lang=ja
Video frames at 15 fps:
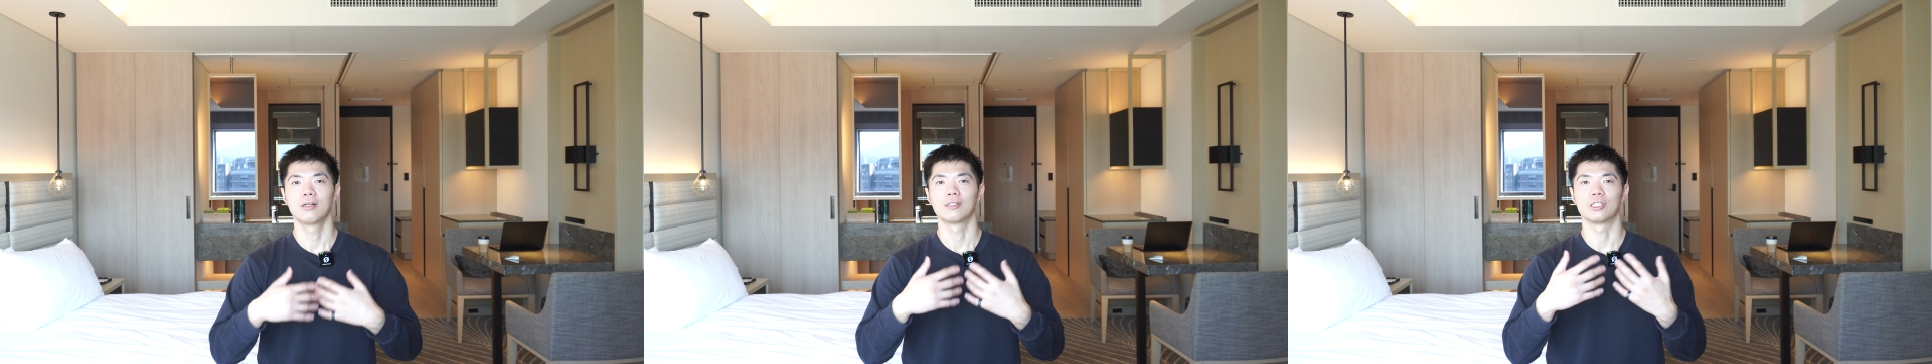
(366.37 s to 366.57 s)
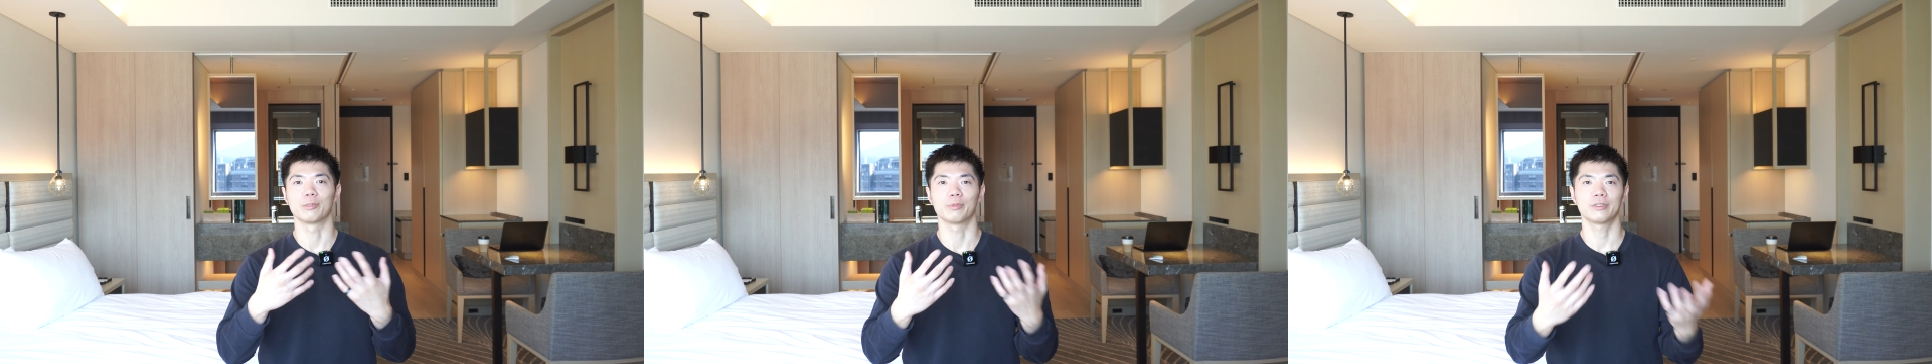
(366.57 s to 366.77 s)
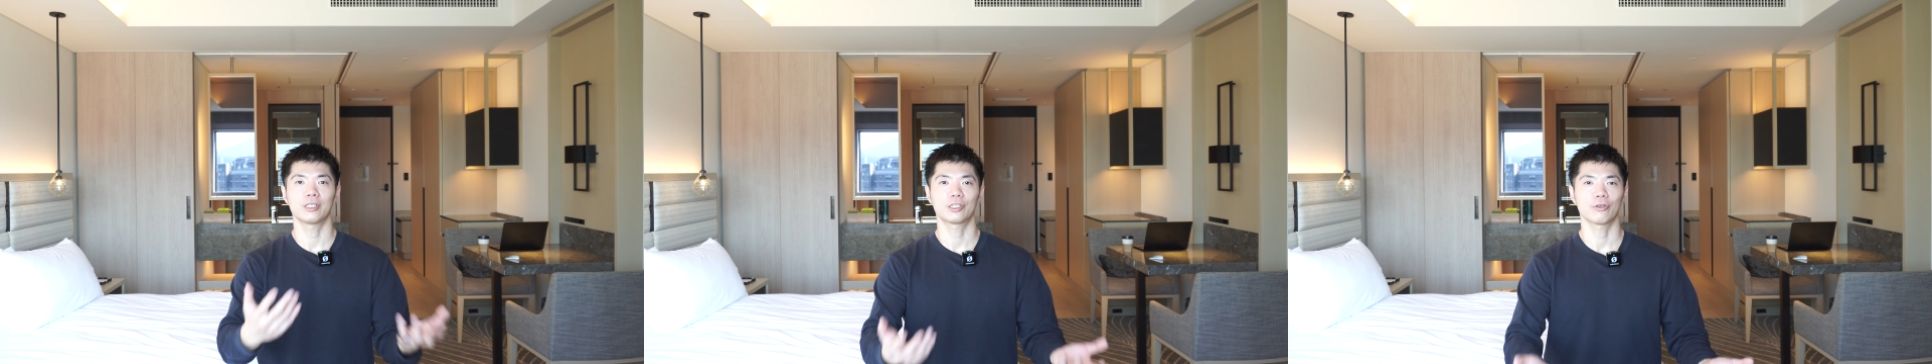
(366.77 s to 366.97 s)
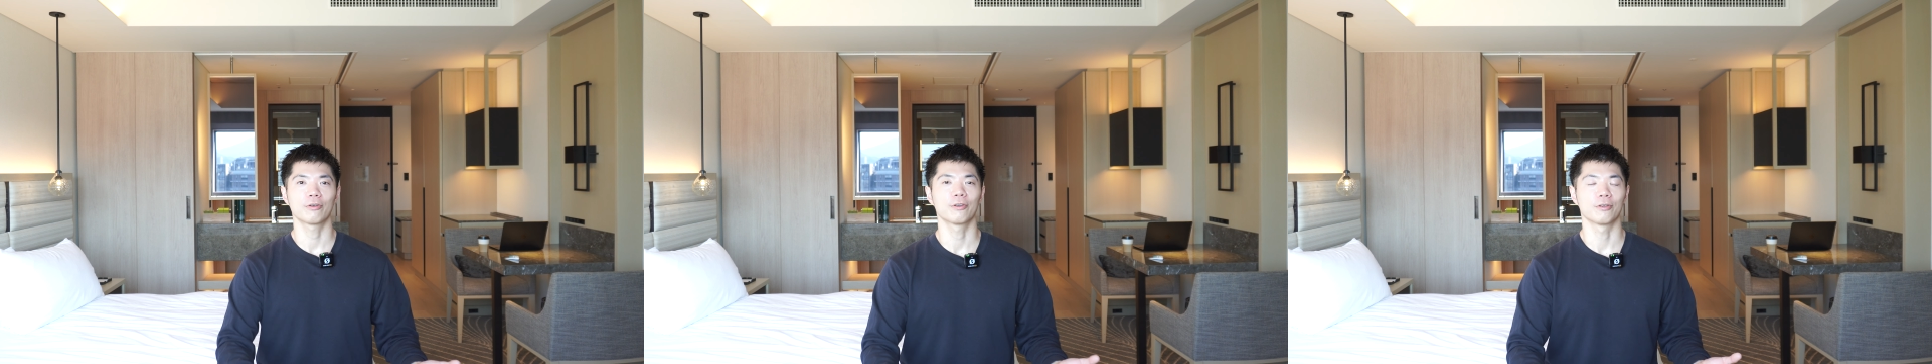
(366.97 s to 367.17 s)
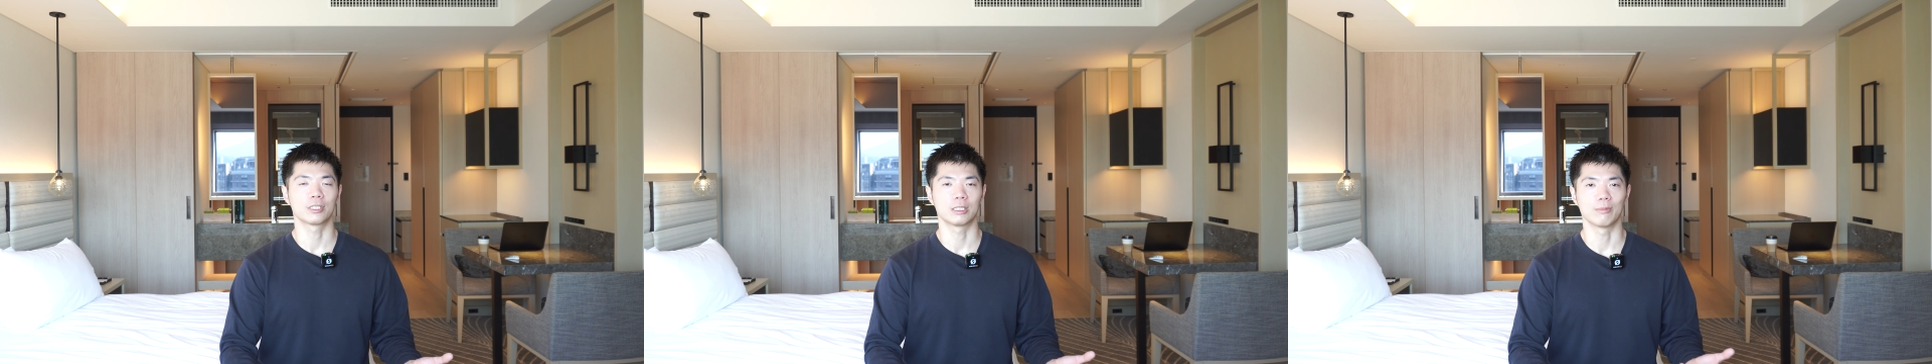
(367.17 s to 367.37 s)
自分で処
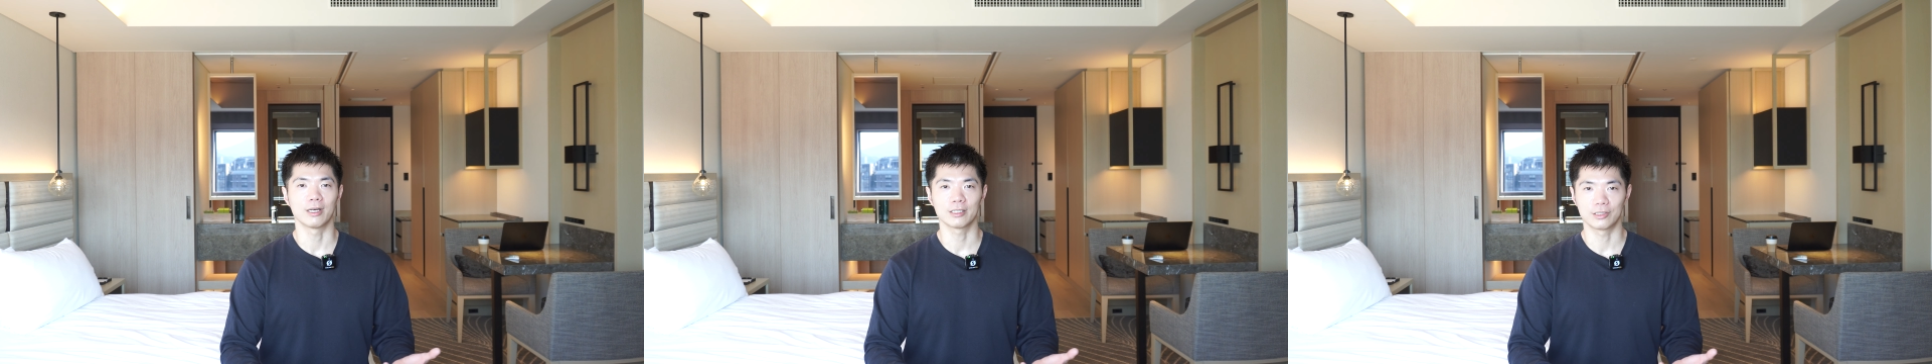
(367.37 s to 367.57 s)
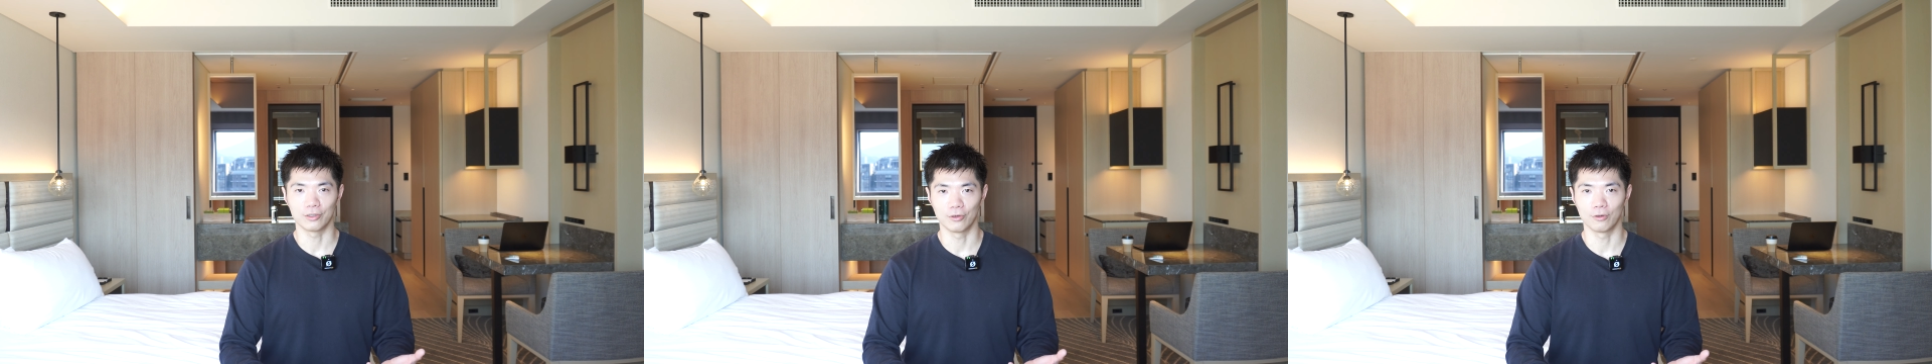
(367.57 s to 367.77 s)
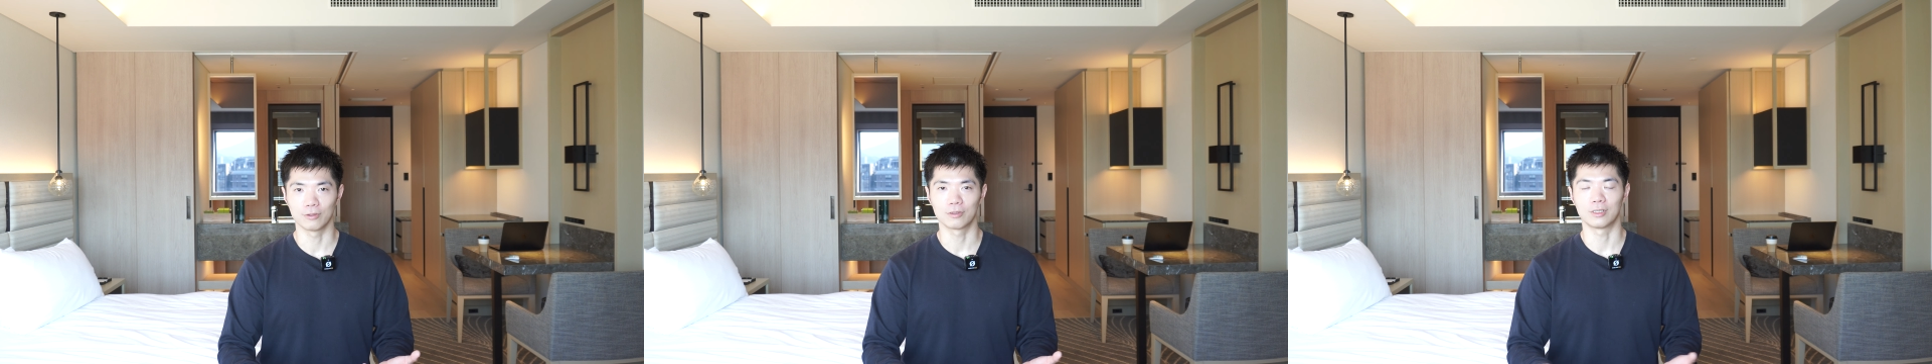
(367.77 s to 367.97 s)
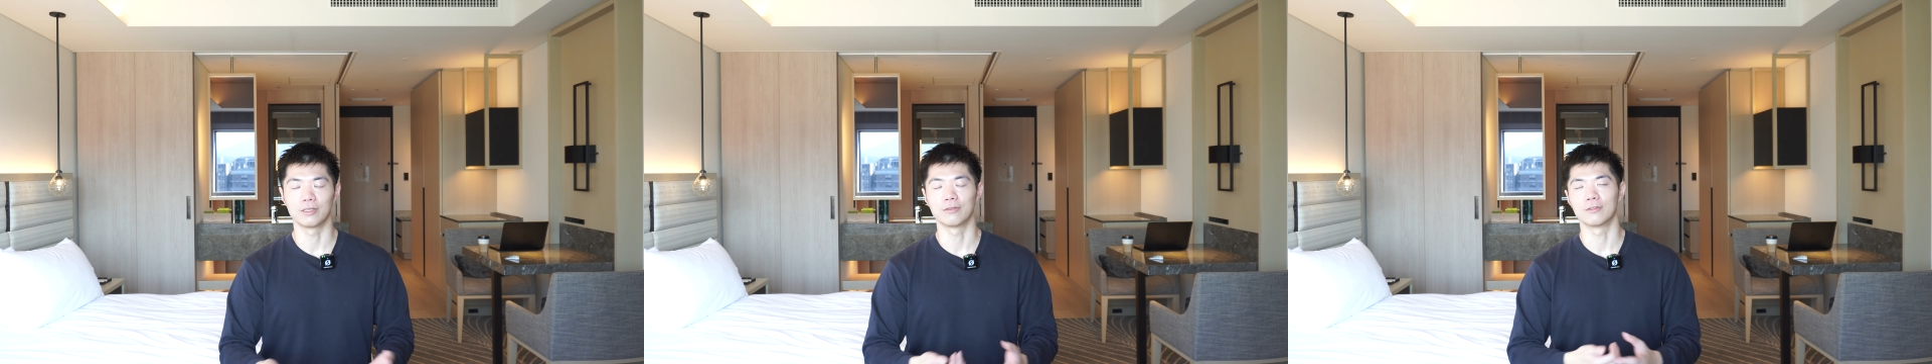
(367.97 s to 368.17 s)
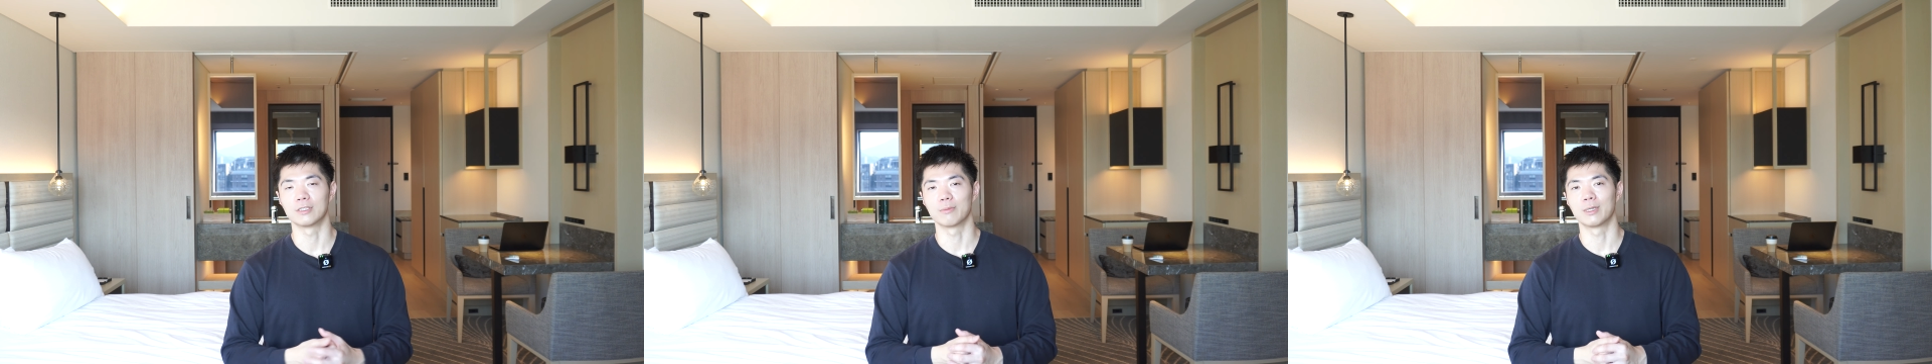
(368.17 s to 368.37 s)
理をしますよっていうふうに